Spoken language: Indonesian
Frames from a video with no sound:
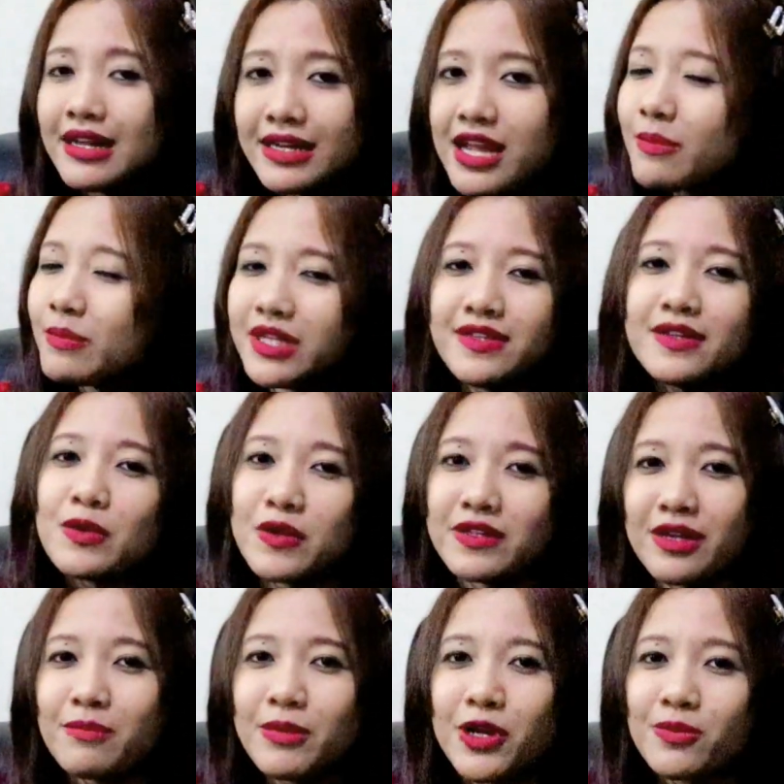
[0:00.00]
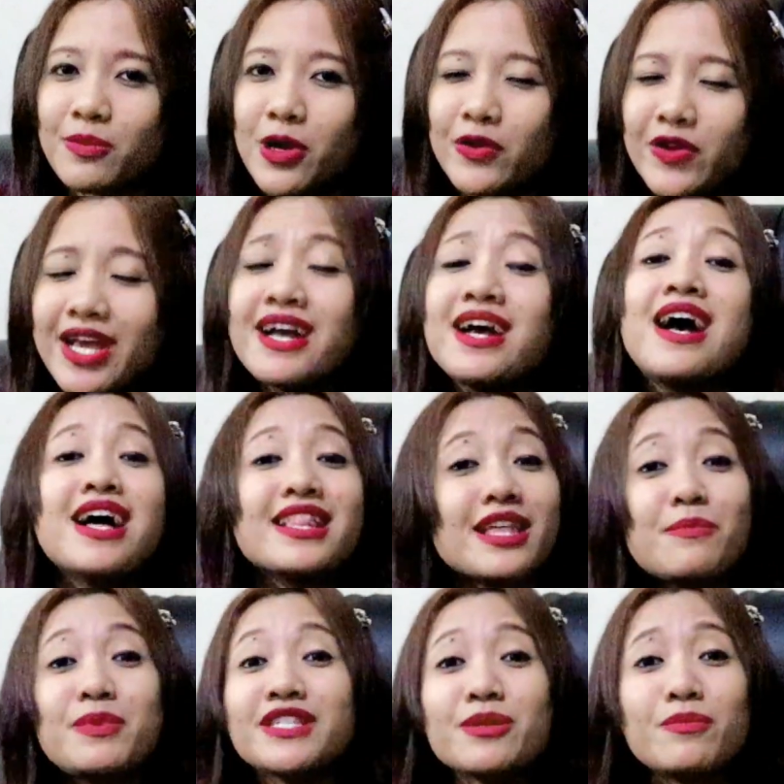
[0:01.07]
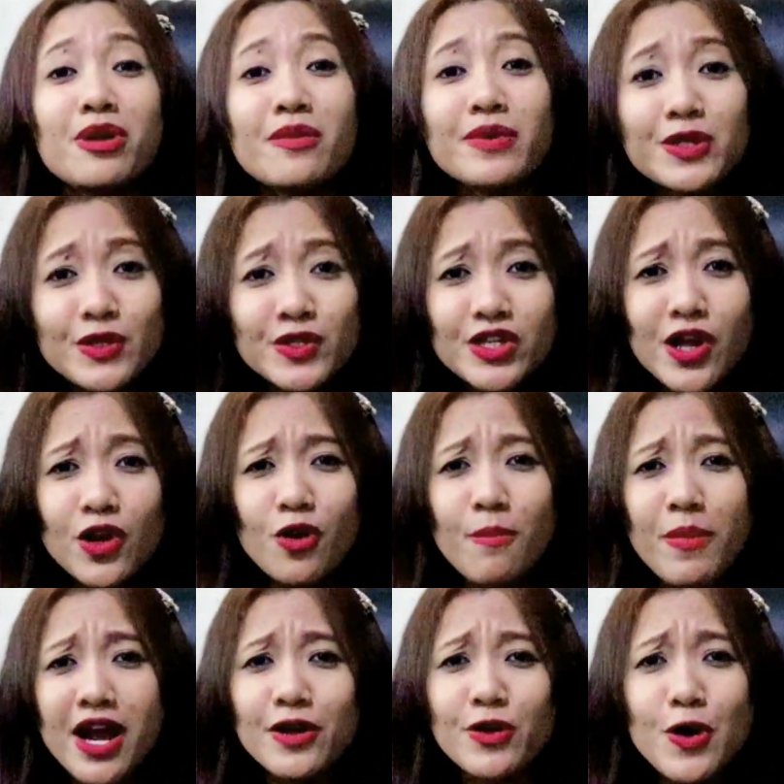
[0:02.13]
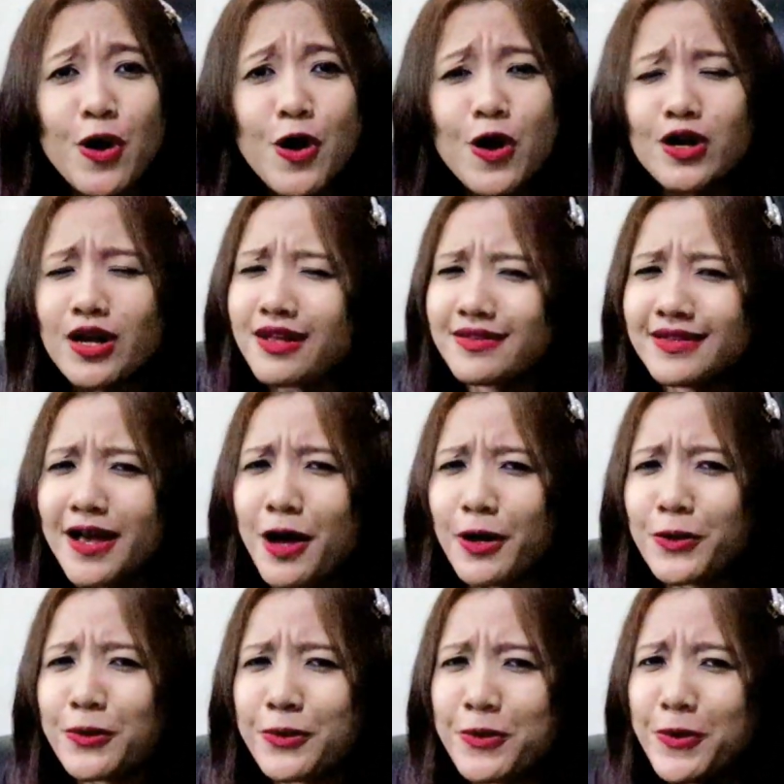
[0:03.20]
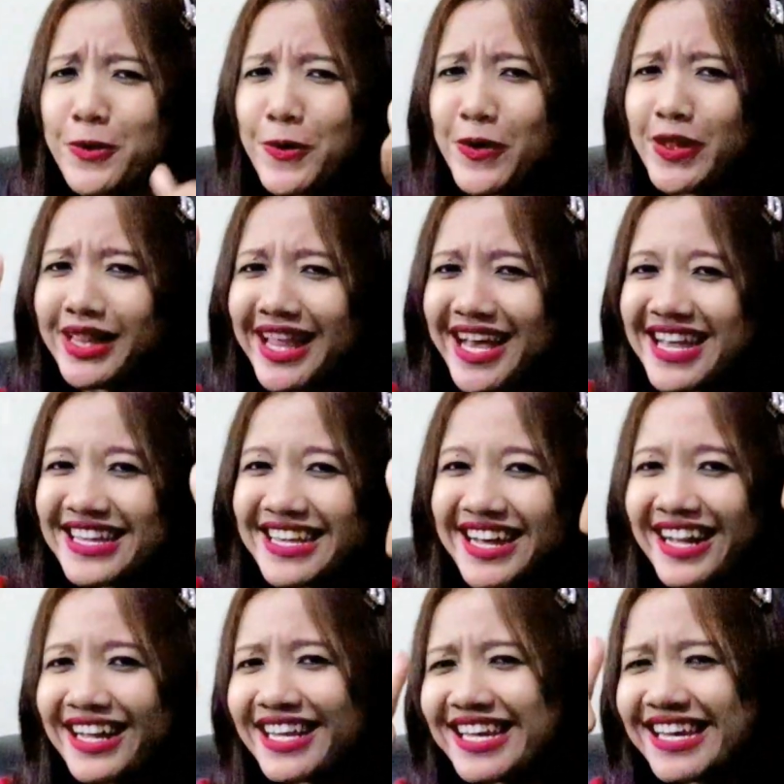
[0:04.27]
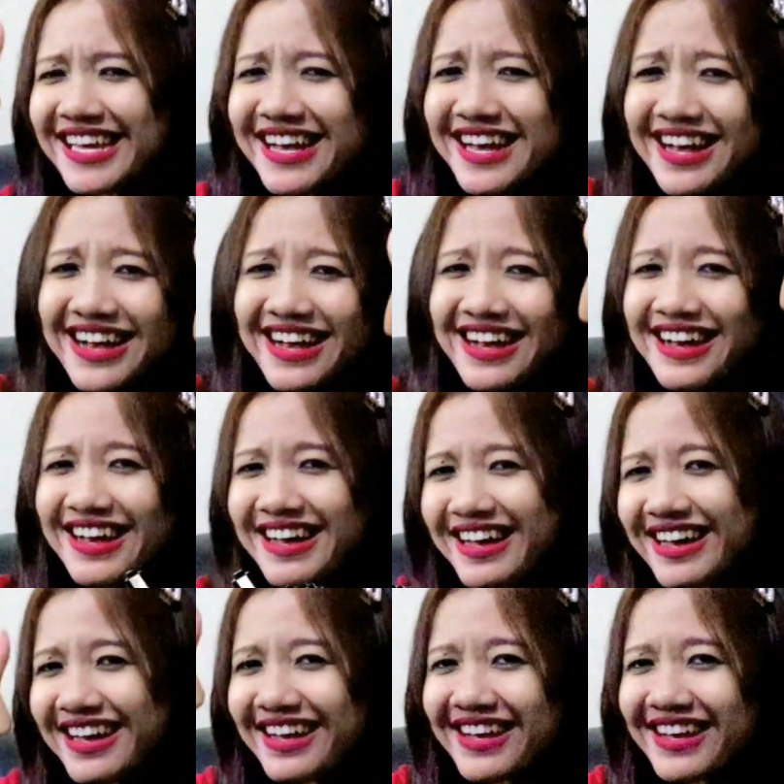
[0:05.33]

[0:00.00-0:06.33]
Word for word: DM aja nggak usah malu-malu ya. Tapi sebelum itu jangan lupa dong kasih aku like kalian.